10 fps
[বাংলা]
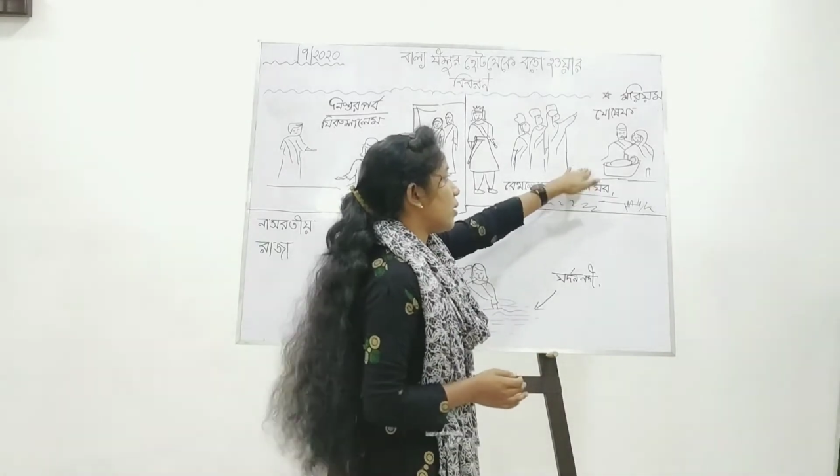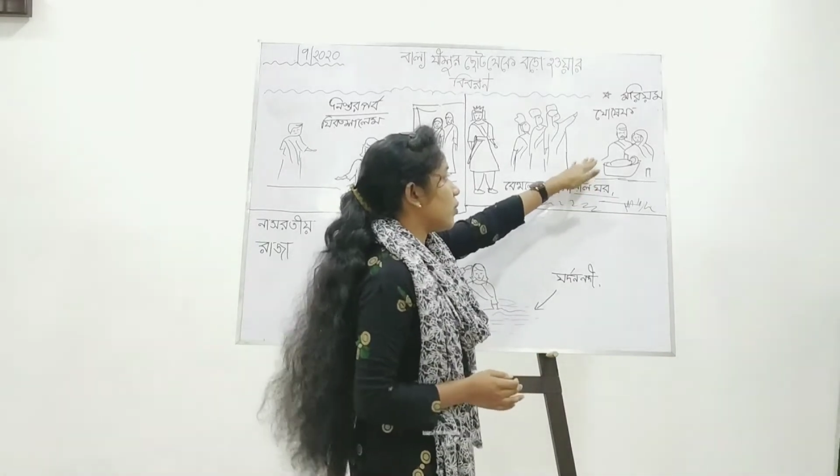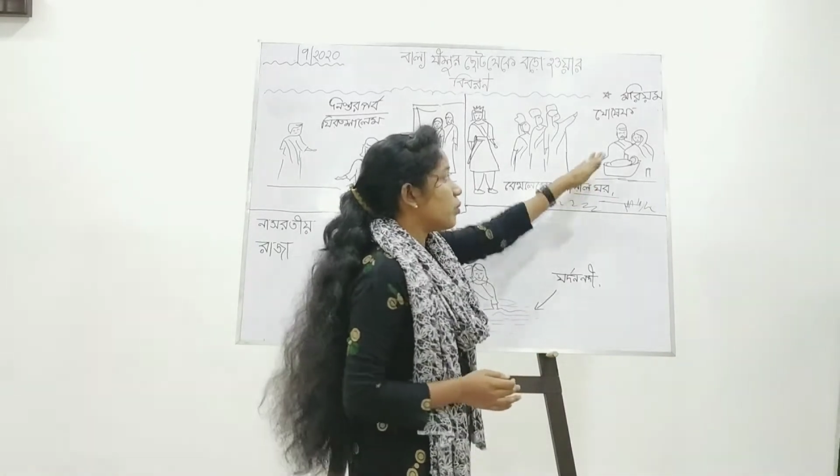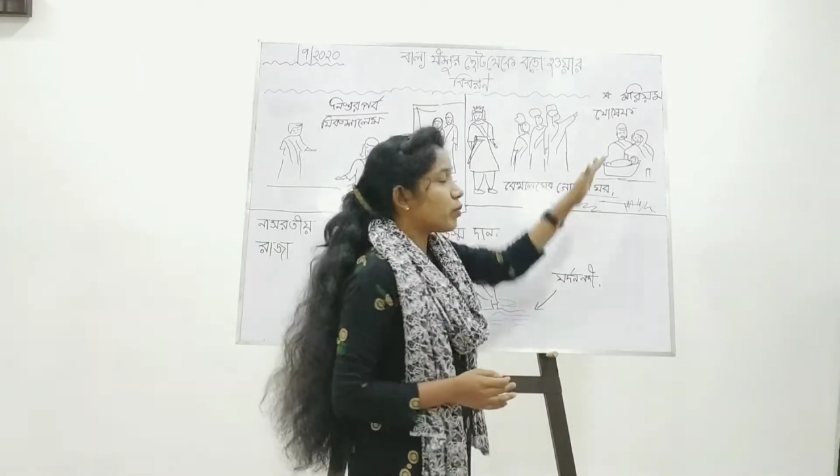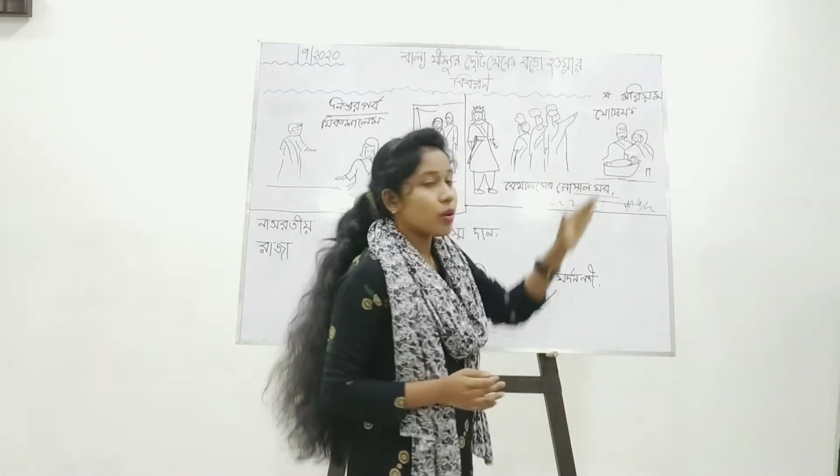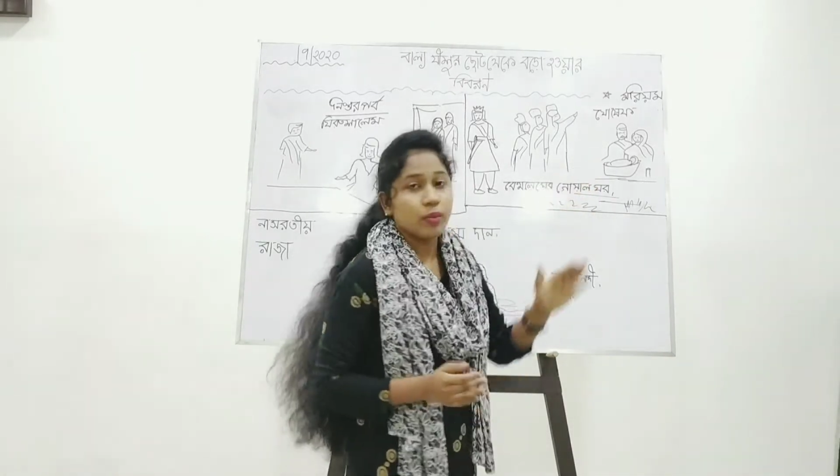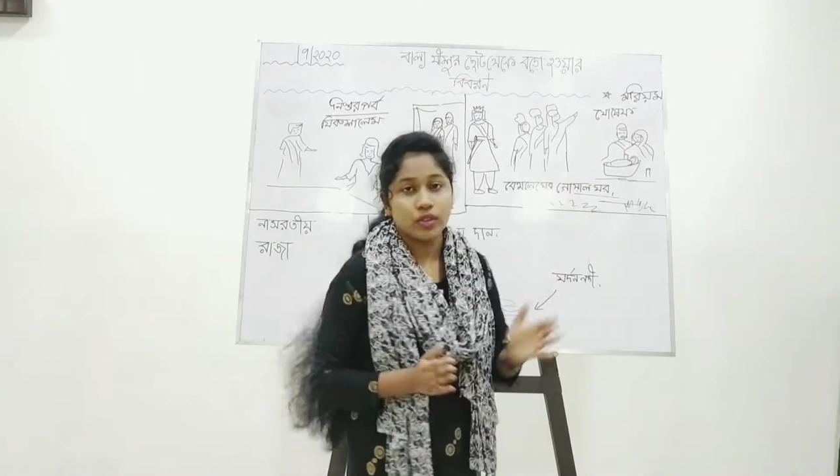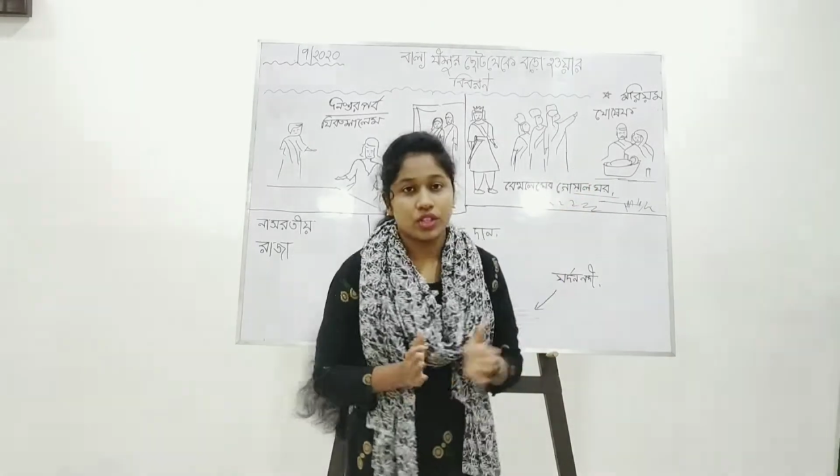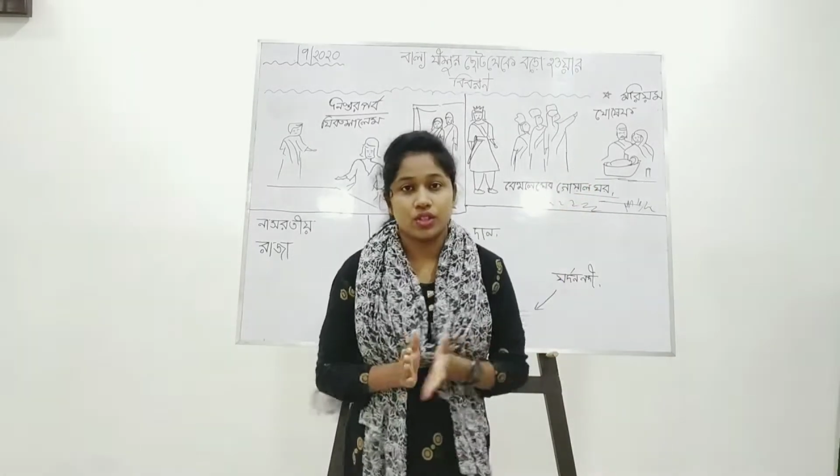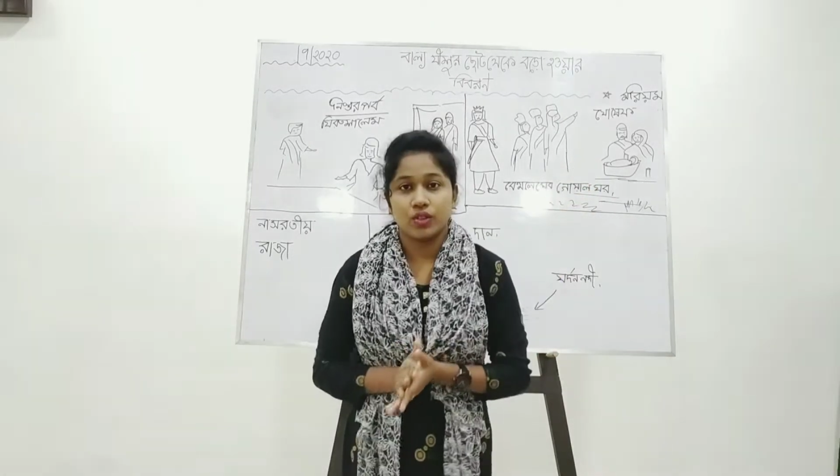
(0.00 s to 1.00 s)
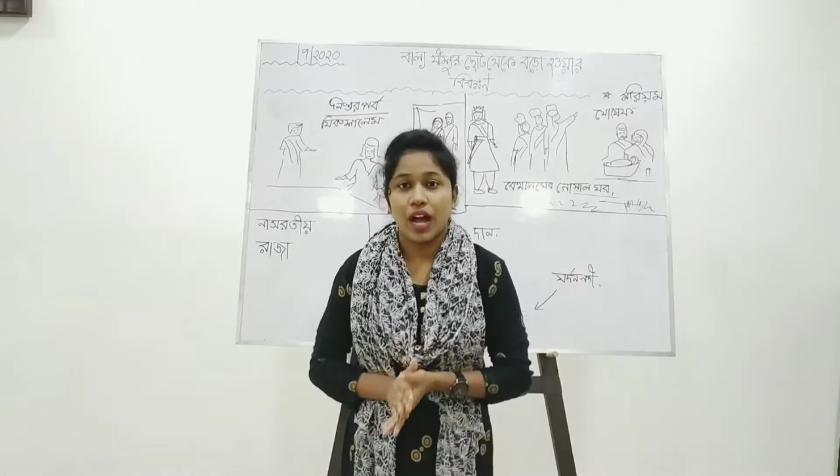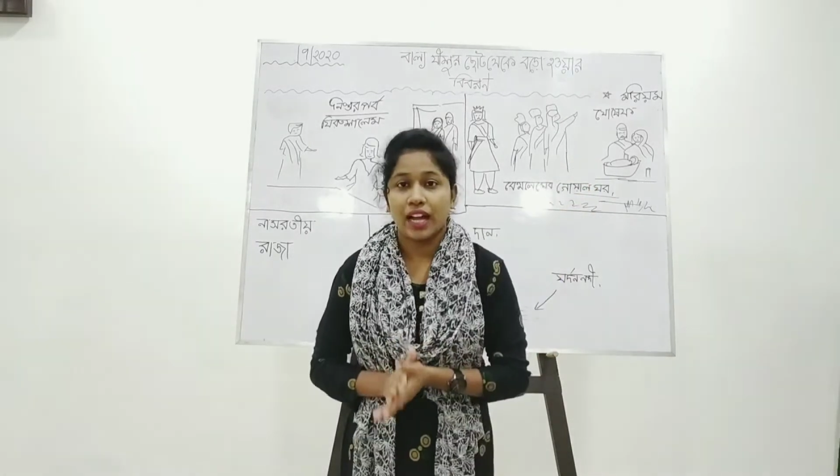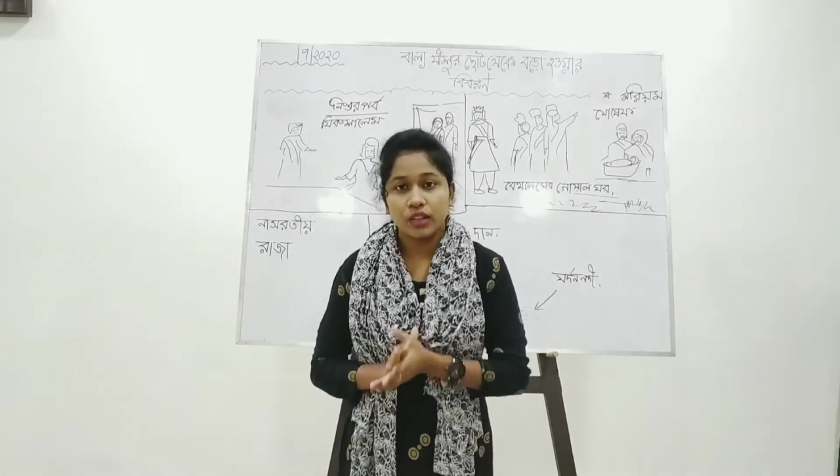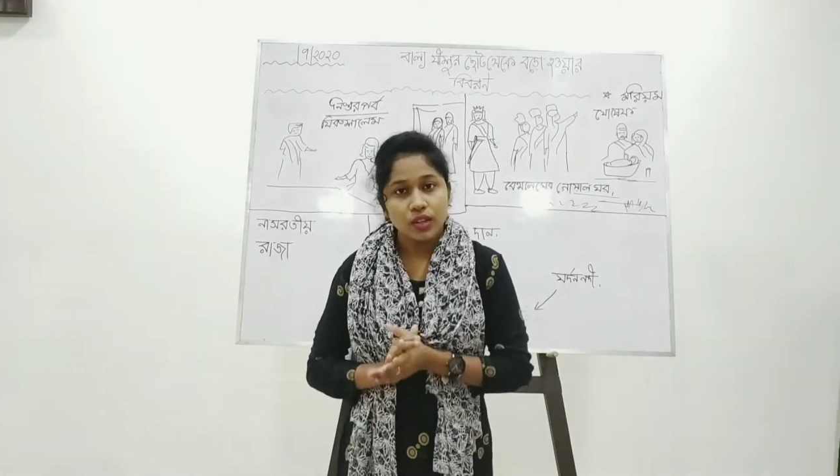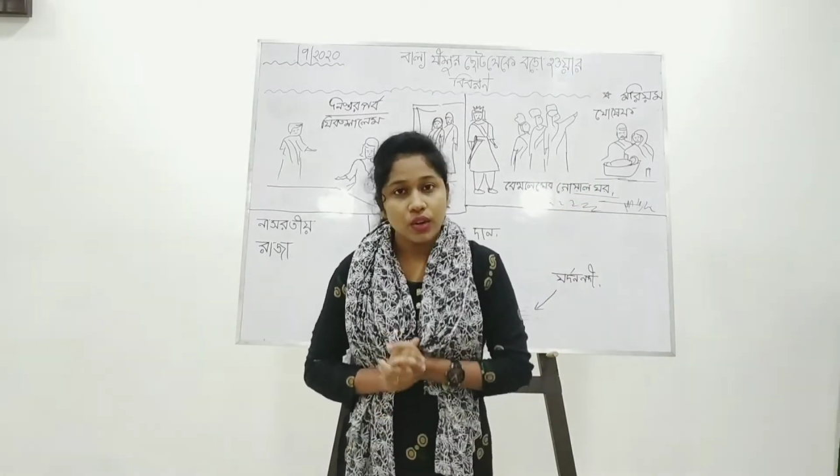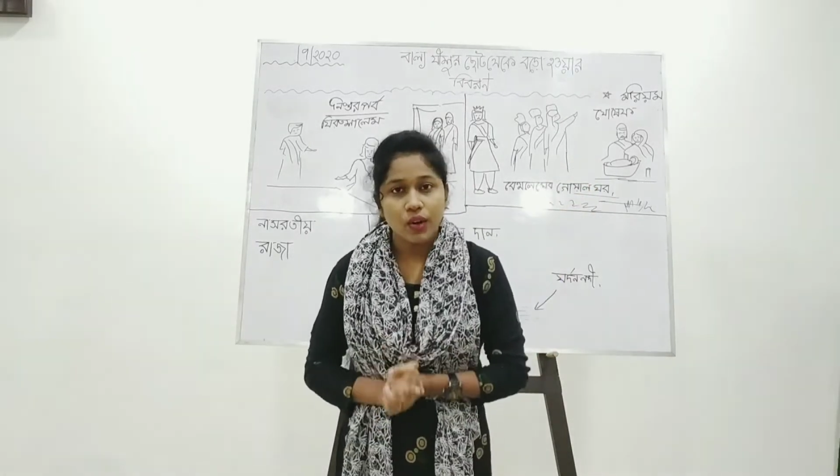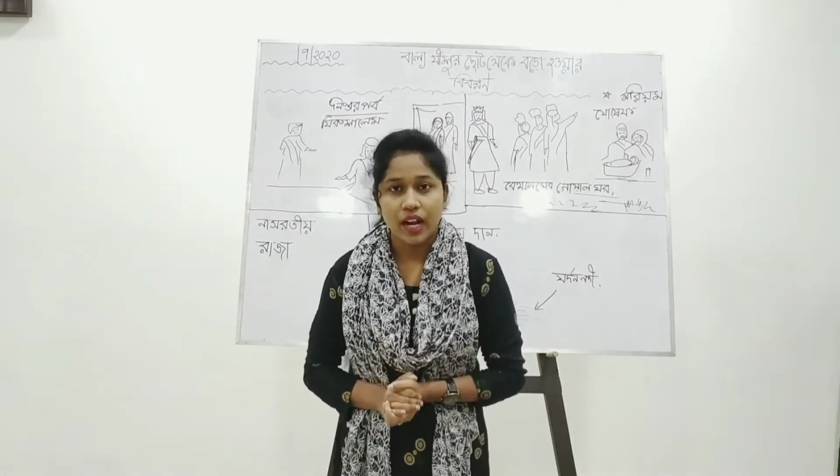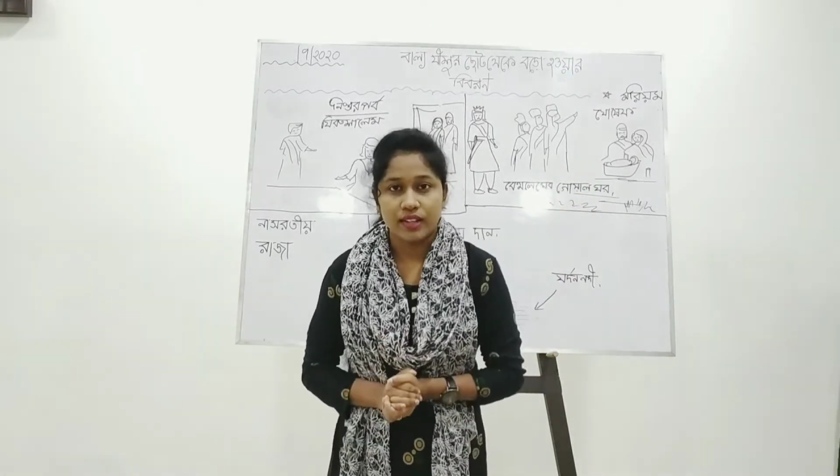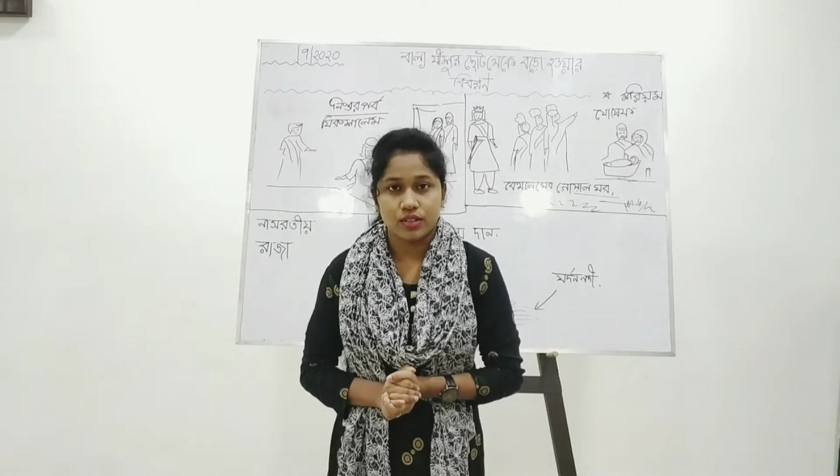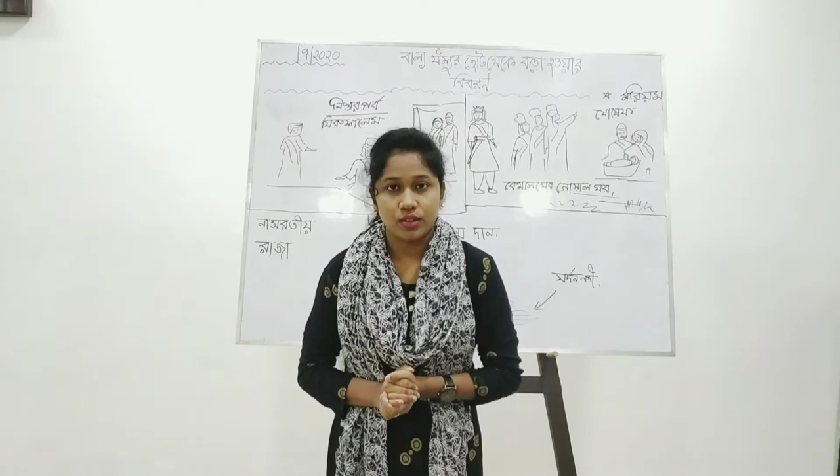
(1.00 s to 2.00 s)
এবং প্রভু যিশুর
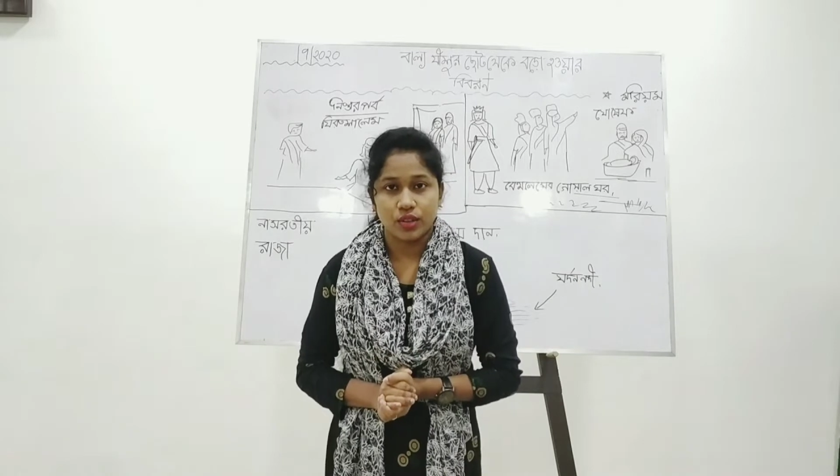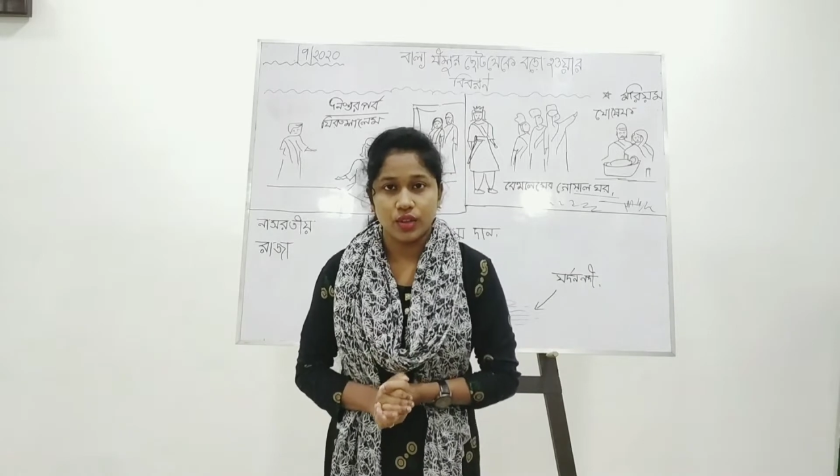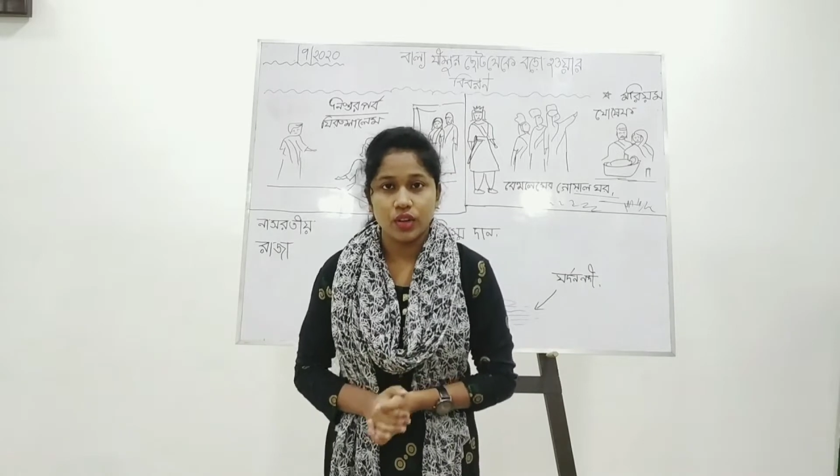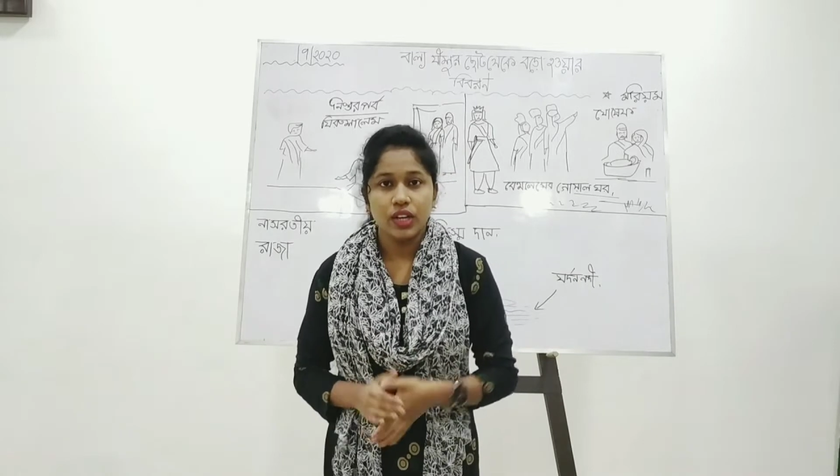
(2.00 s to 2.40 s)
আত্মরক্ষার জন্য